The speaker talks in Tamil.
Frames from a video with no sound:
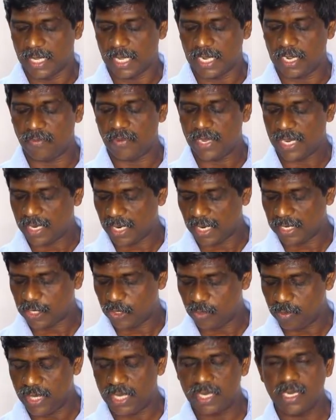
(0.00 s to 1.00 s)
எனவே
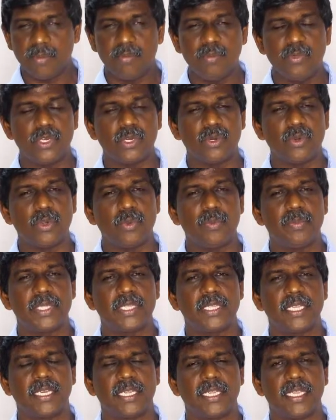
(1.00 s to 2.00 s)
கட்டுமானம் ஒரு
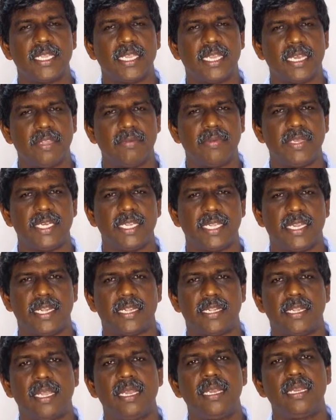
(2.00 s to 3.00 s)
குடும்பத்திற்கு என்னவென்று
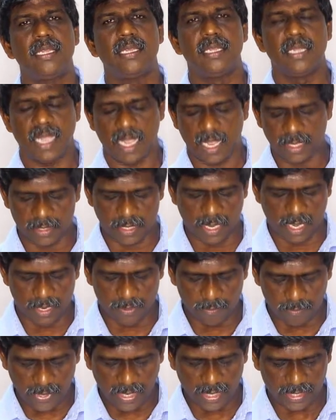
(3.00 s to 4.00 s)
கேட்டால் அது
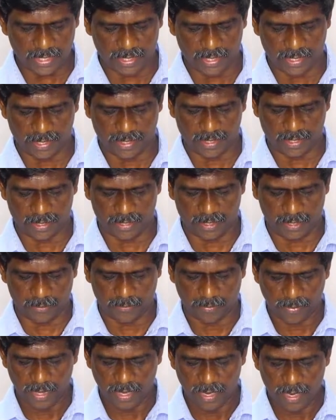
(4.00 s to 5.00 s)
அன்பாக இருக்கிறது
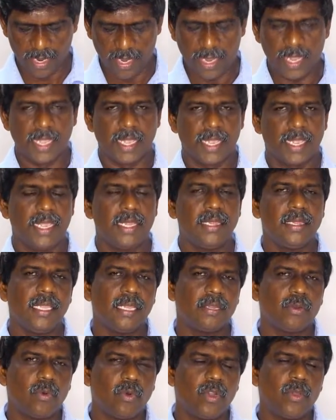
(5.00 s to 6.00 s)
இந்த
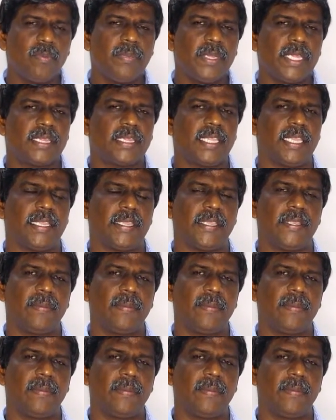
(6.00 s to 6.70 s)
குடும்பத்தை